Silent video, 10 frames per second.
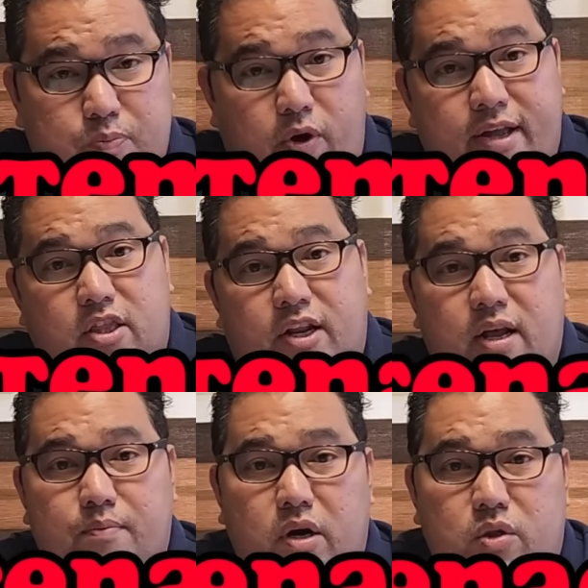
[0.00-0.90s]
po entry
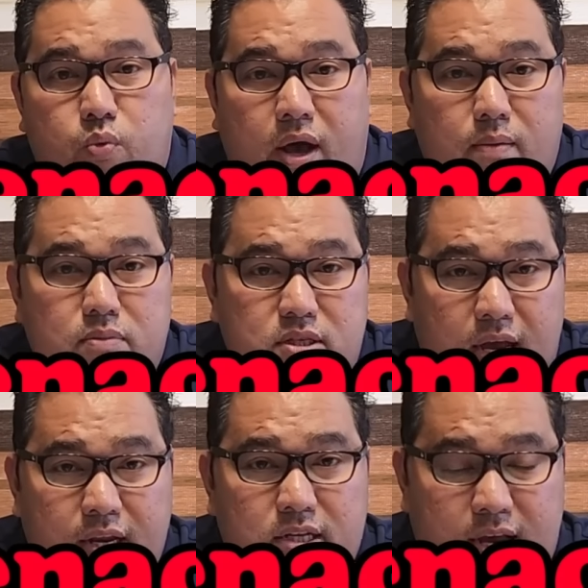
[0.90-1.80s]
number 12,
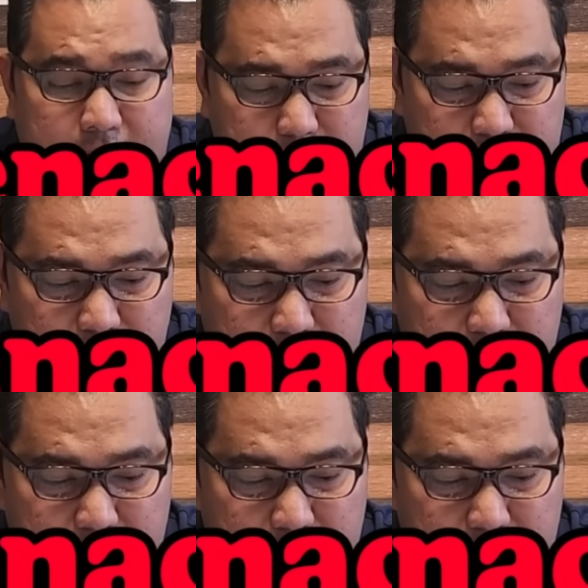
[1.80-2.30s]
Sunnyside.